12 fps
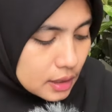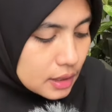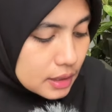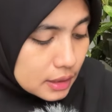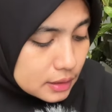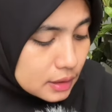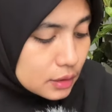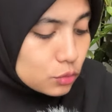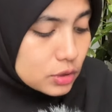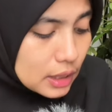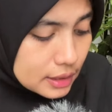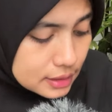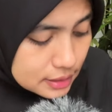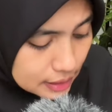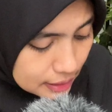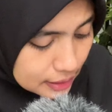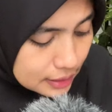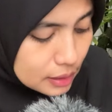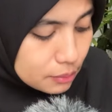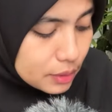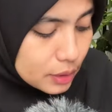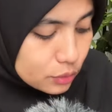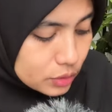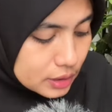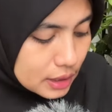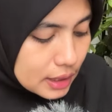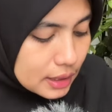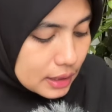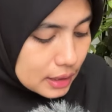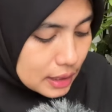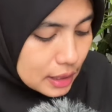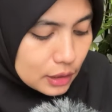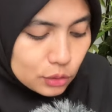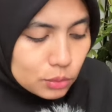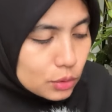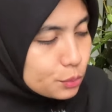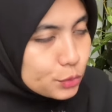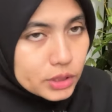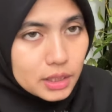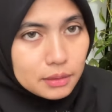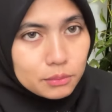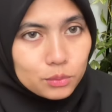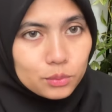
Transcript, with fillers: dan tentu saja yang berikutnya adalah aku belum punya